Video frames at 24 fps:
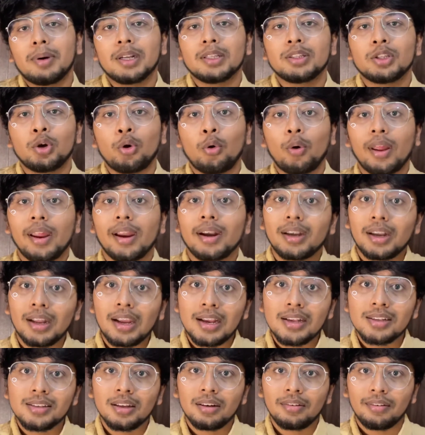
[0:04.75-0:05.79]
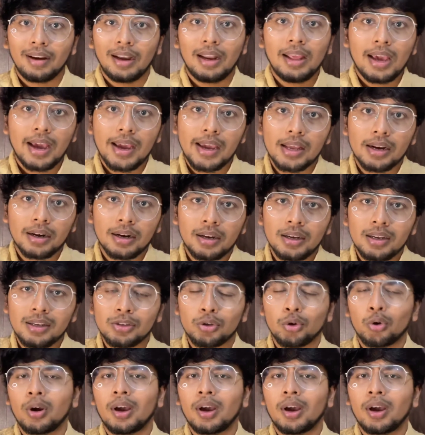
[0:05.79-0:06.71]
படத்தினுடைய டீசர் வெளியாகிருக்கு